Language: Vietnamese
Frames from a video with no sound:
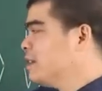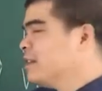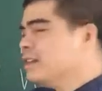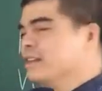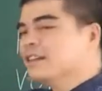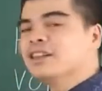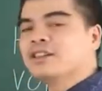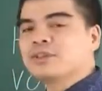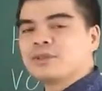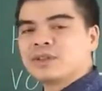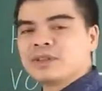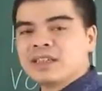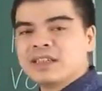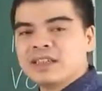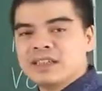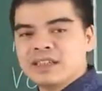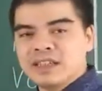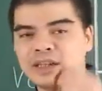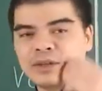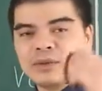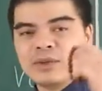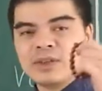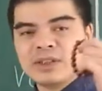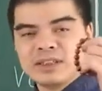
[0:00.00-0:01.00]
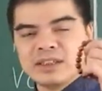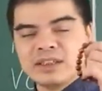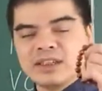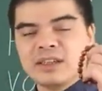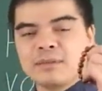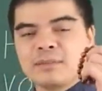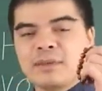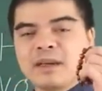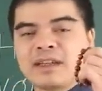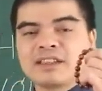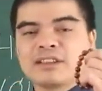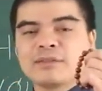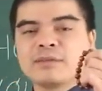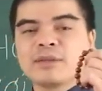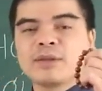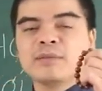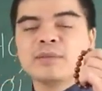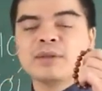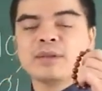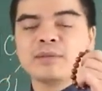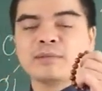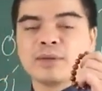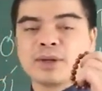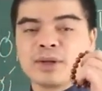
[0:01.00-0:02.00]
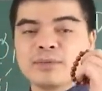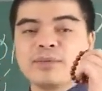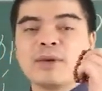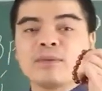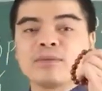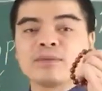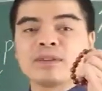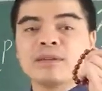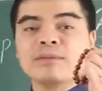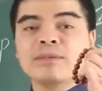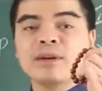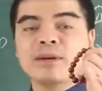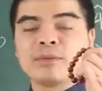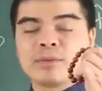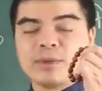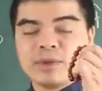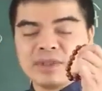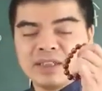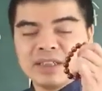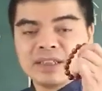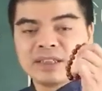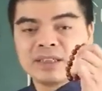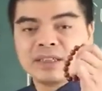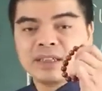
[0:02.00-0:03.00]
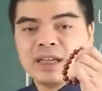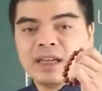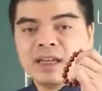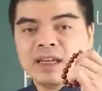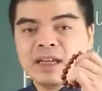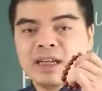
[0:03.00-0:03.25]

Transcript: thì những người tuổi thìn hãy luôn nhớ là mang theo bên mình một cái vòng tam hợp quý nhân